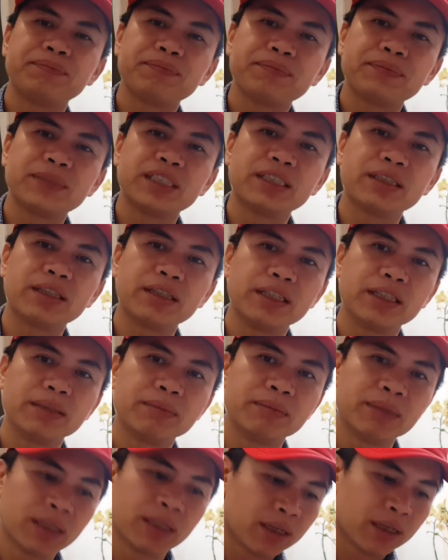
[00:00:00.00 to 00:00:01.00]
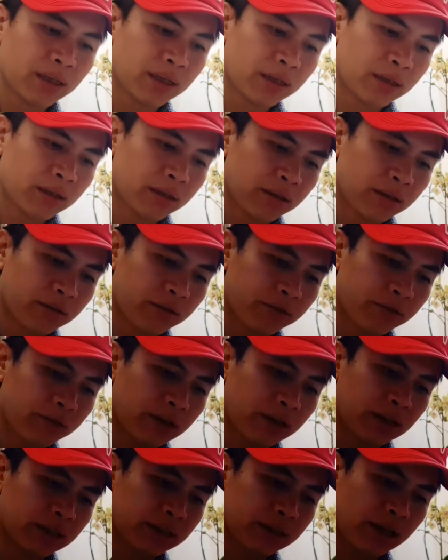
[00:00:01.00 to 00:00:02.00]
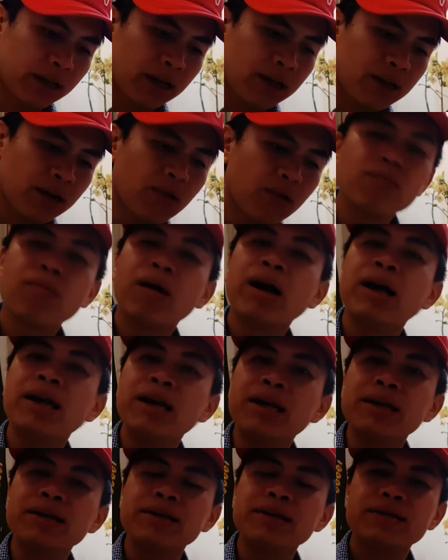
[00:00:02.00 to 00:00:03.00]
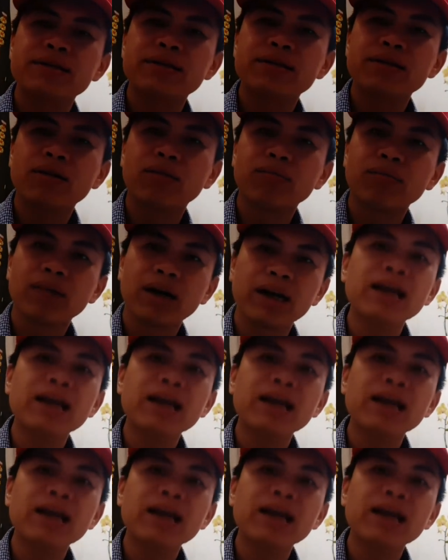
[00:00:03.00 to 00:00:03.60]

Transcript: tính thời điểm và sẽ không mấy không mấy